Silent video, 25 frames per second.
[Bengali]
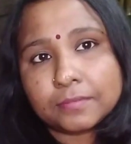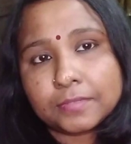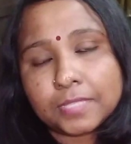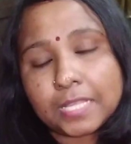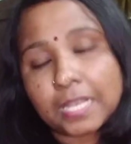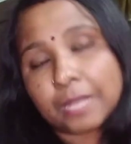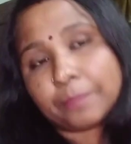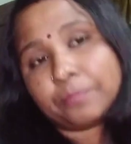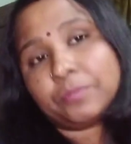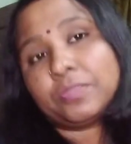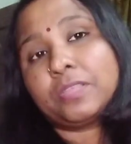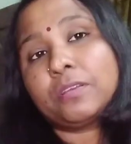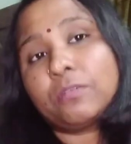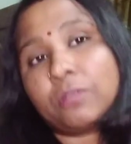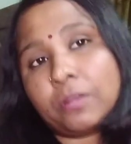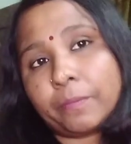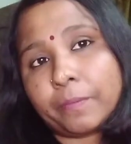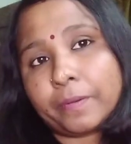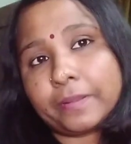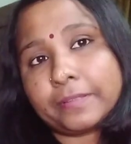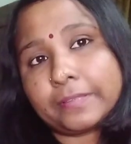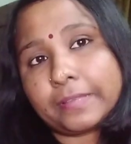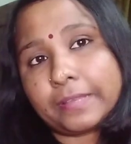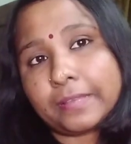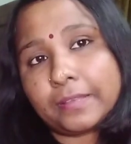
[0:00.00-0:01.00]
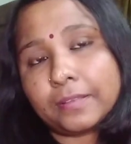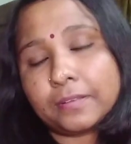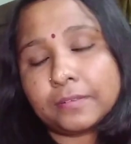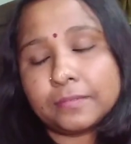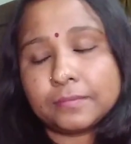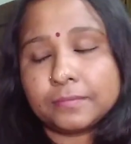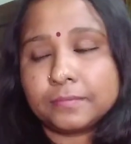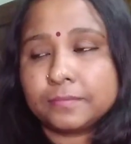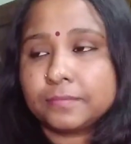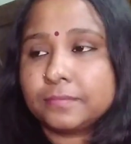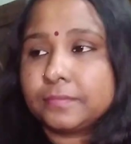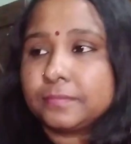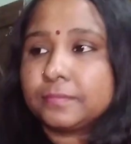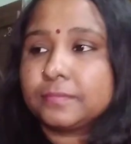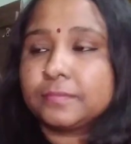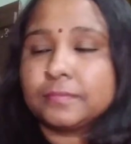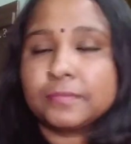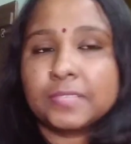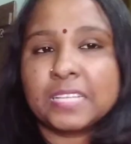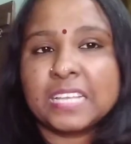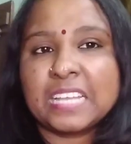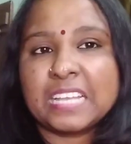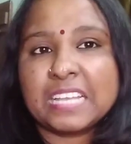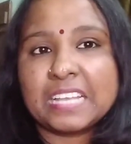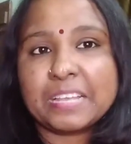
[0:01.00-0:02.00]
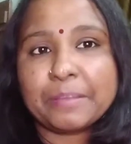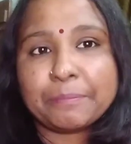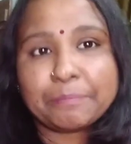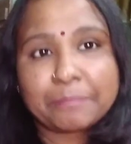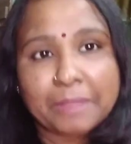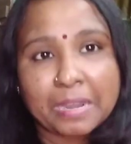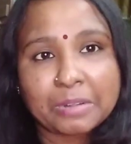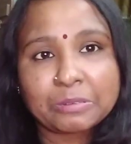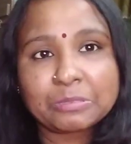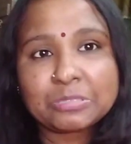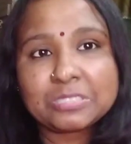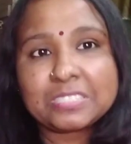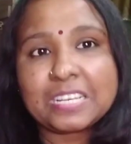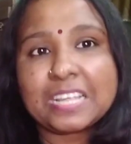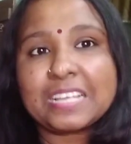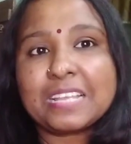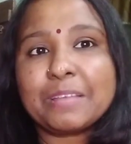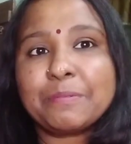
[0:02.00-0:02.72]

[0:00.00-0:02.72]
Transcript: ক্লিপ দিয়ে খুলে পড়ে যায় মানুষটাই